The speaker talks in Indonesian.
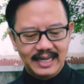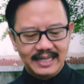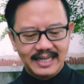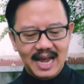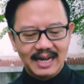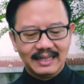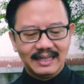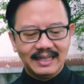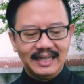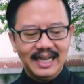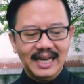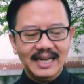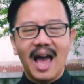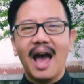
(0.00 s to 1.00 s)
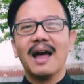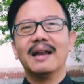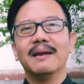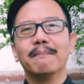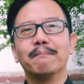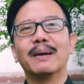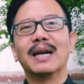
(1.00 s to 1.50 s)
yang tidak
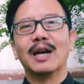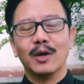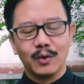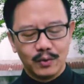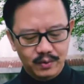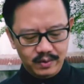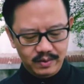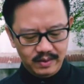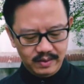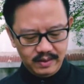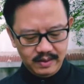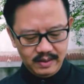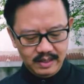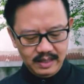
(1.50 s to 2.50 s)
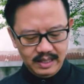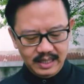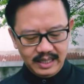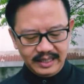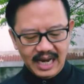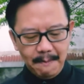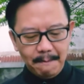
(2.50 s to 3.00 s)
perlu,
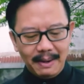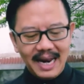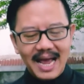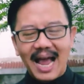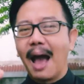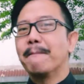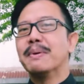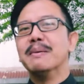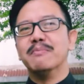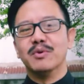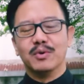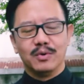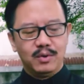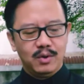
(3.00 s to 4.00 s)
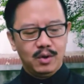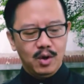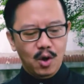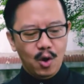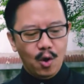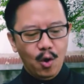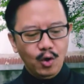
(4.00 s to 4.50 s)
dan melengkapimu
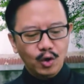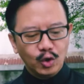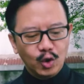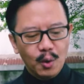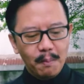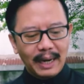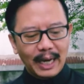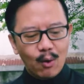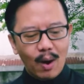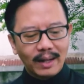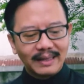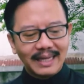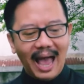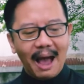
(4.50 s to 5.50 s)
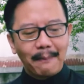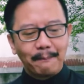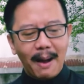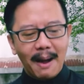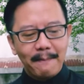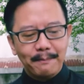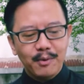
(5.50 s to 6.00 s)
untuk melewati
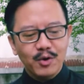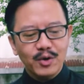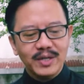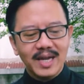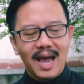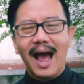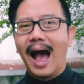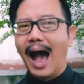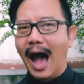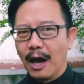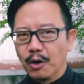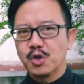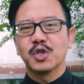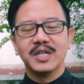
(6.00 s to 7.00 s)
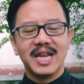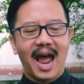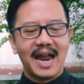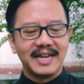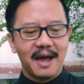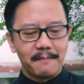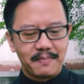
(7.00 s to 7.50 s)
apapun yang harus
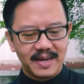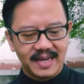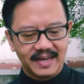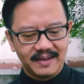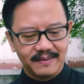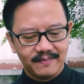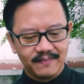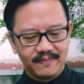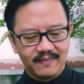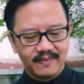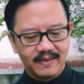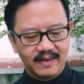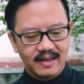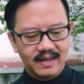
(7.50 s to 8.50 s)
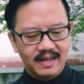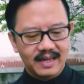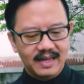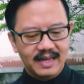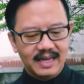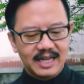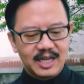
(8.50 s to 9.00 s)
dihadapi.
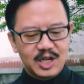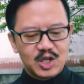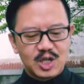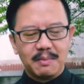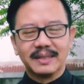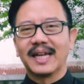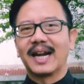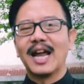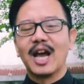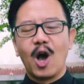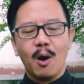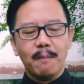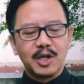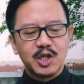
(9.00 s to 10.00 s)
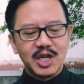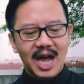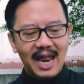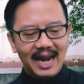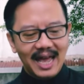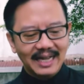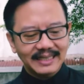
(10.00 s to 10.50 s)
Sementara engkau
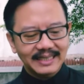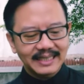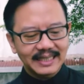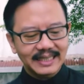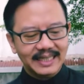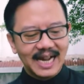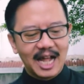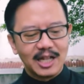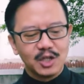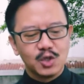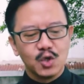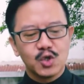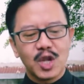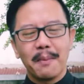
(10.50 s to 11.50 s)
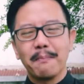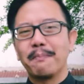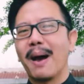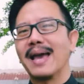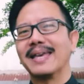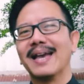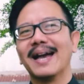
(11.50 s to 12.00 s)
berjalan dengan susah
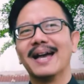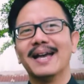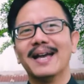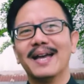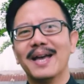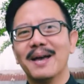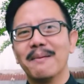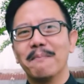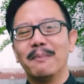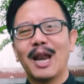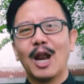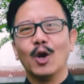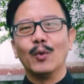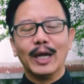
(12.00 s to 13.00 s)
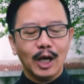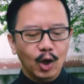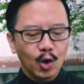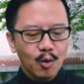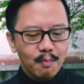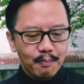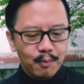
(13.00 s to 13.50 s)
payah melalui
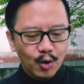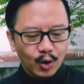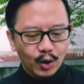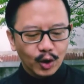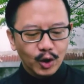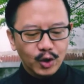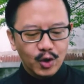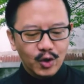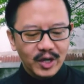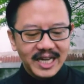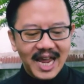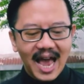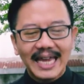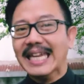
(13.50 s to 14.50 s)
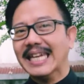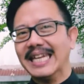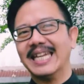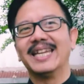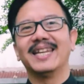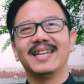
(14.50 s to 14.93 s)
lumpur dunia ini,